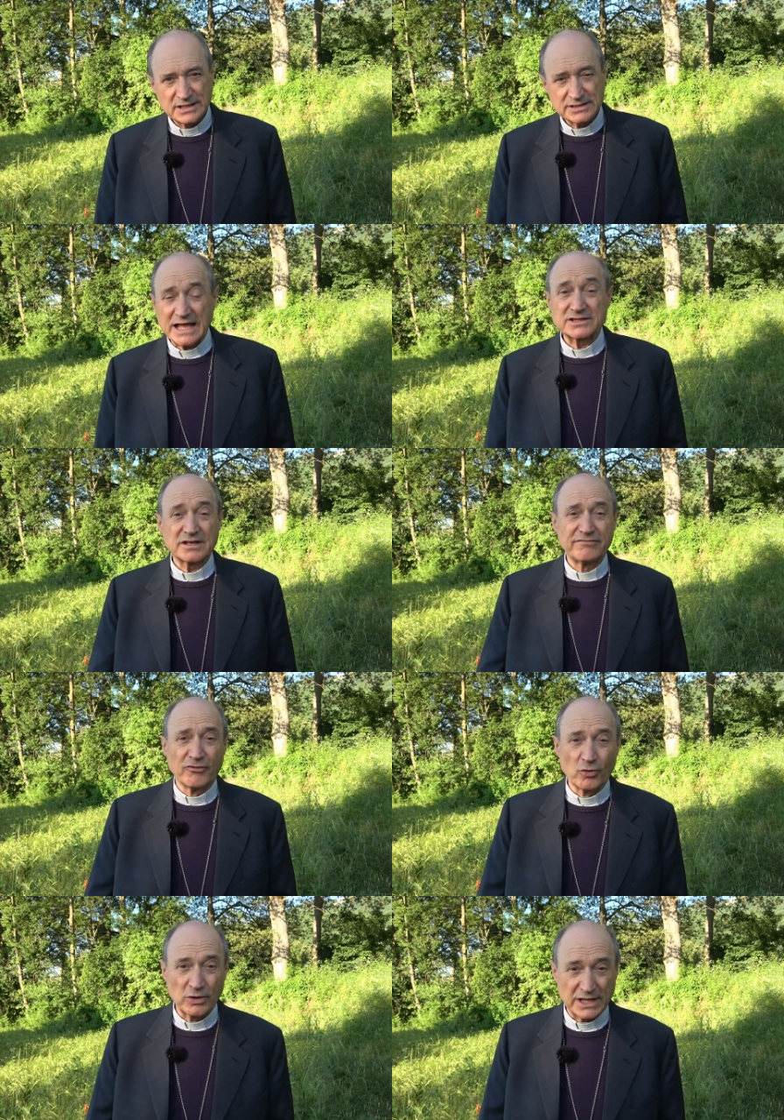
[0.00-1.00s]
Tanta
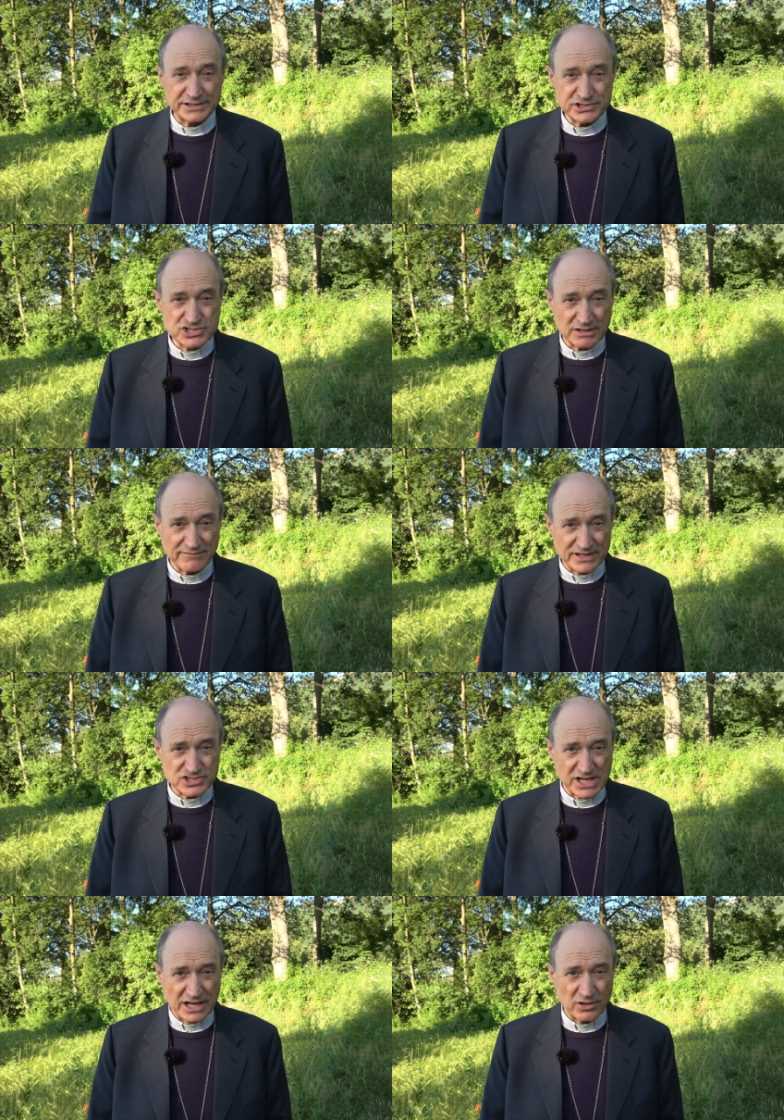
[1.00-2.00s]
folla, dice il
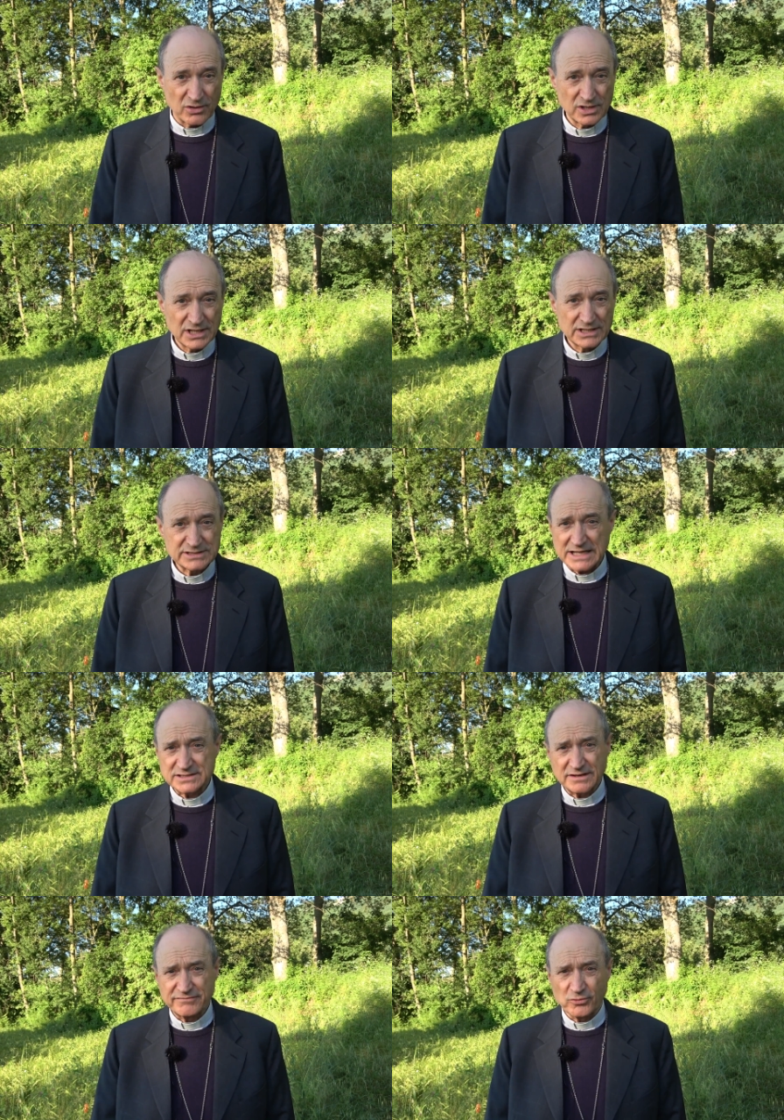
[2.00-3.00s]
Vangelo,
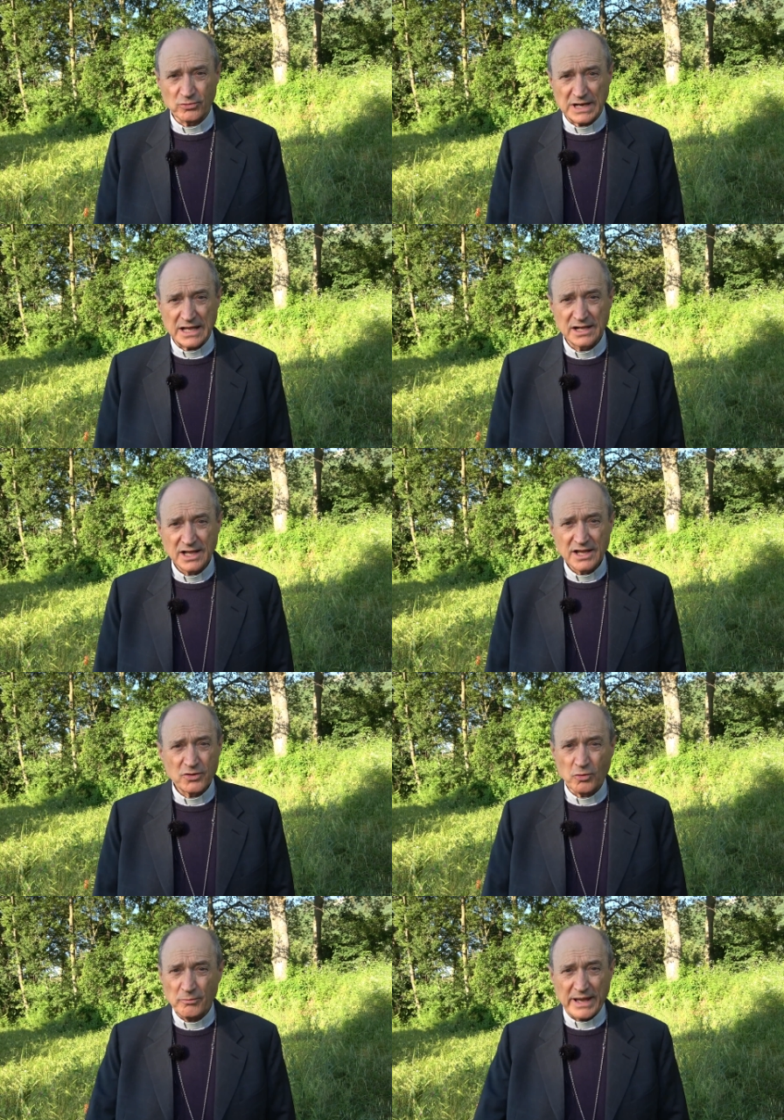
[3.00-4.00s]
tanta folla,
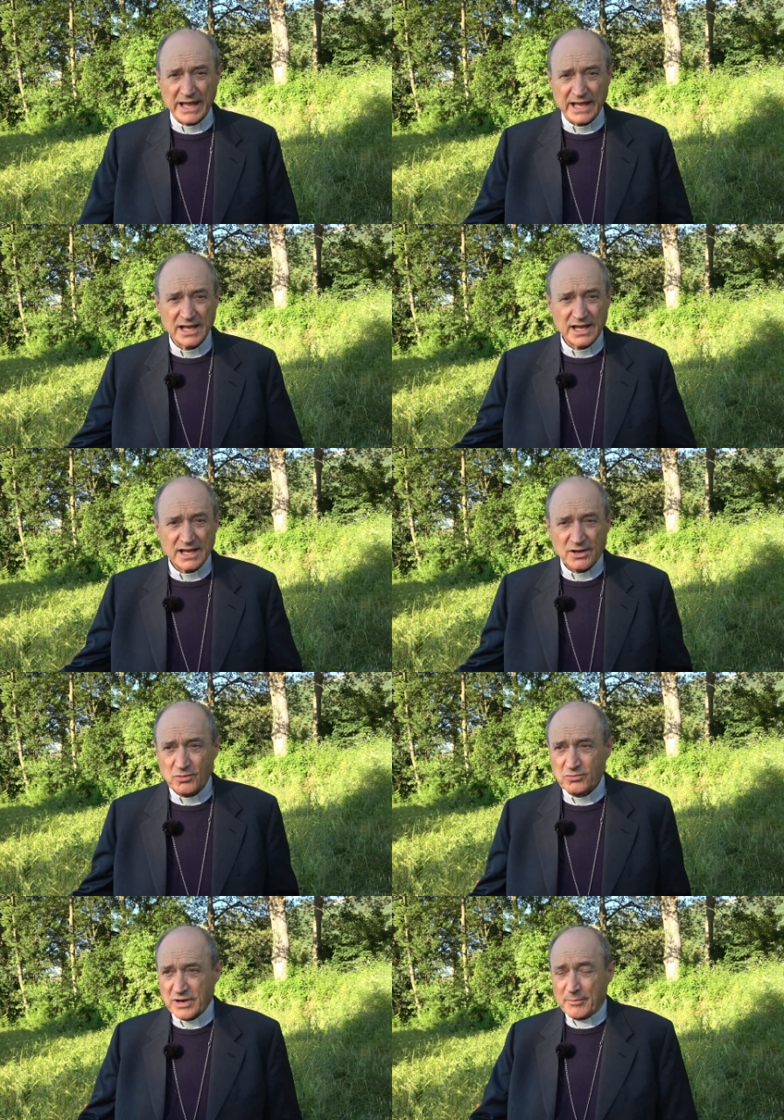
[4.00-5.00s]
come
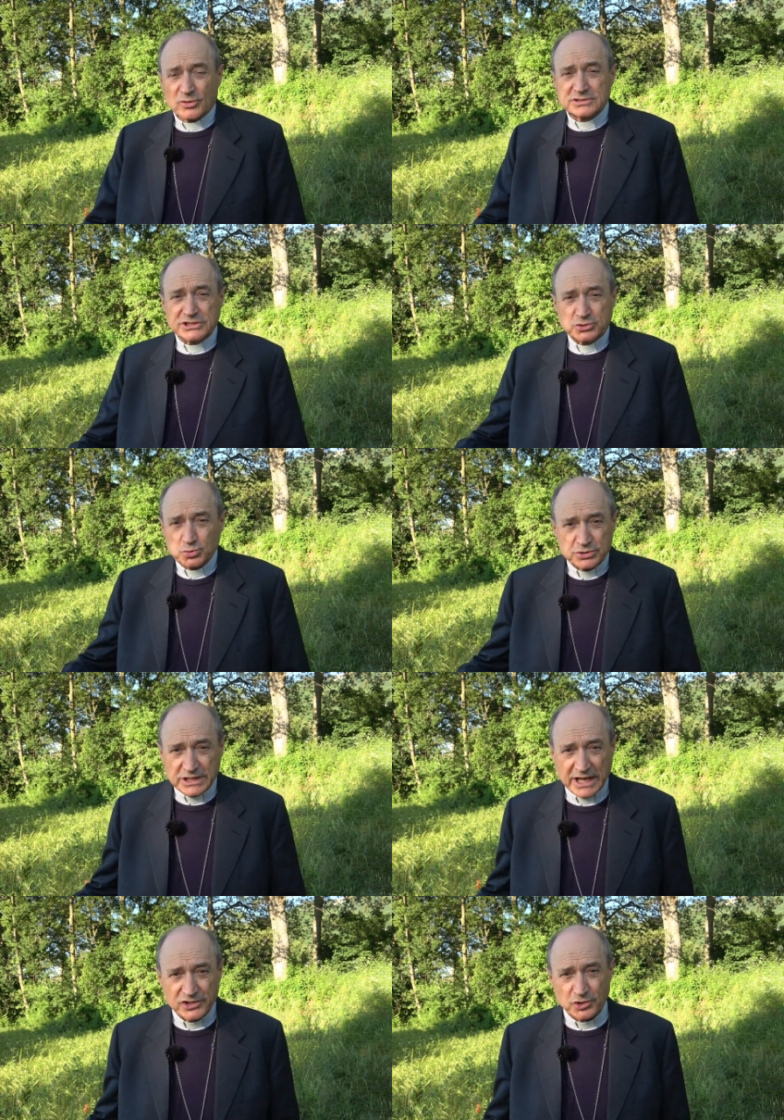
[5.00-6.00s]
una
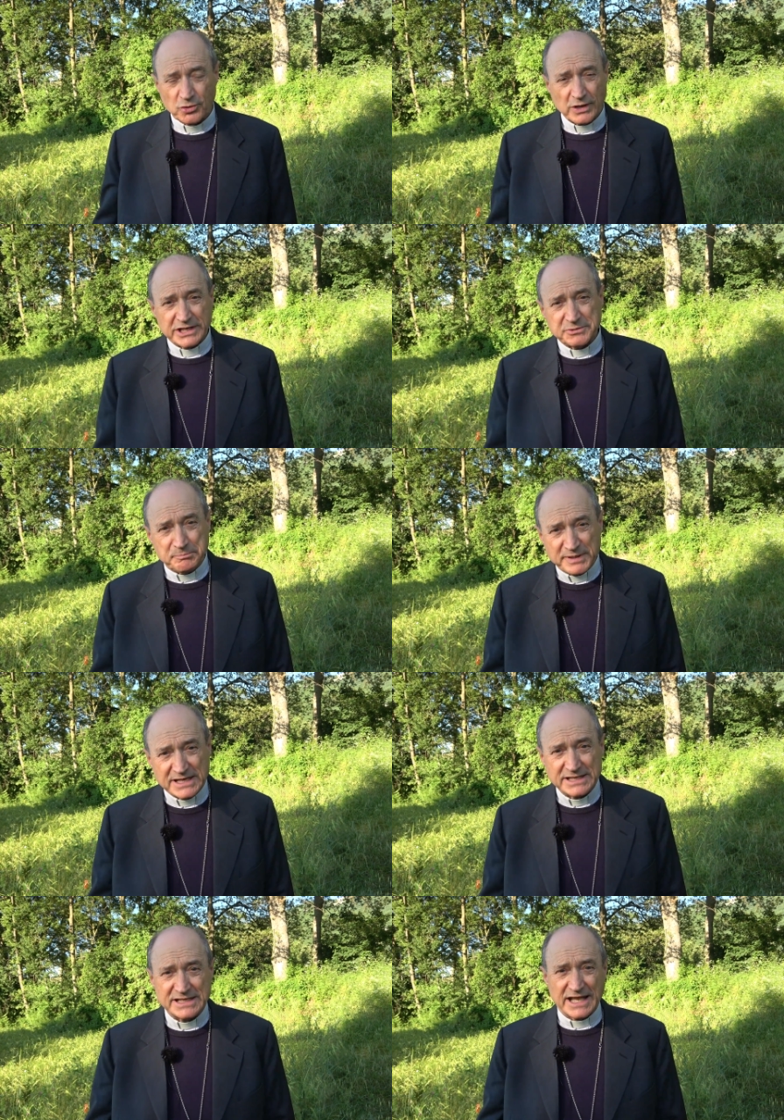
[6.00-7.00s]
moltitudine, sono le
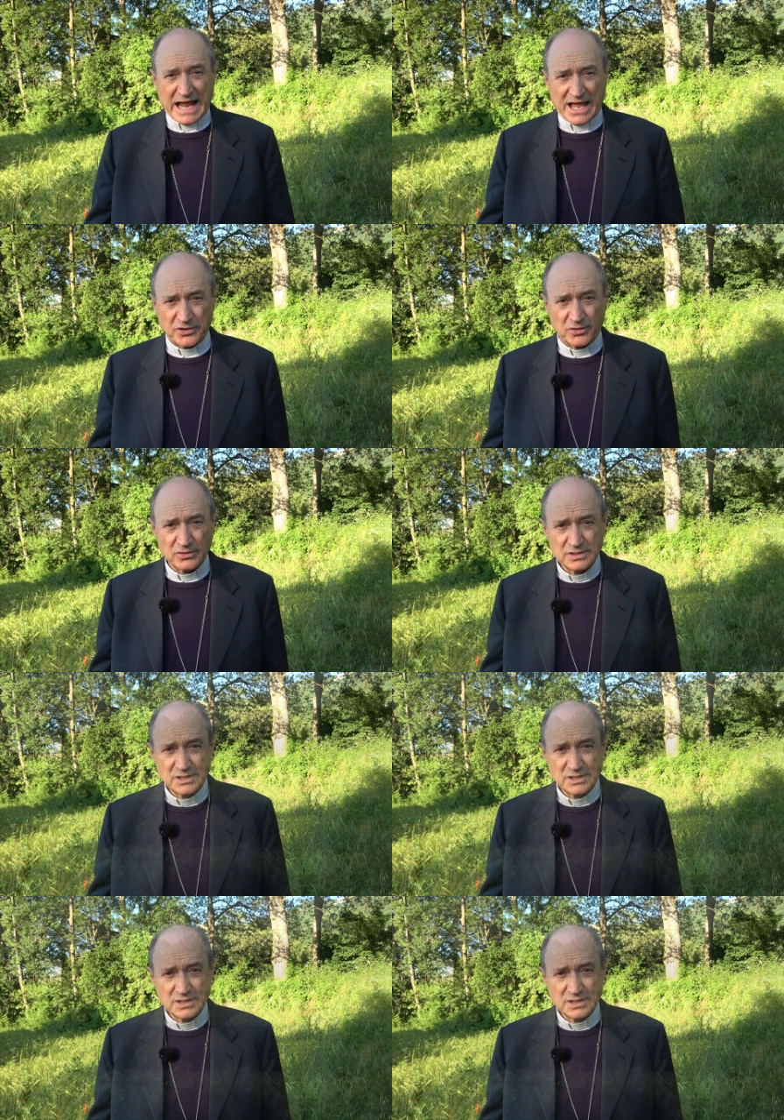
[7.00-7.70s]
spighe di grano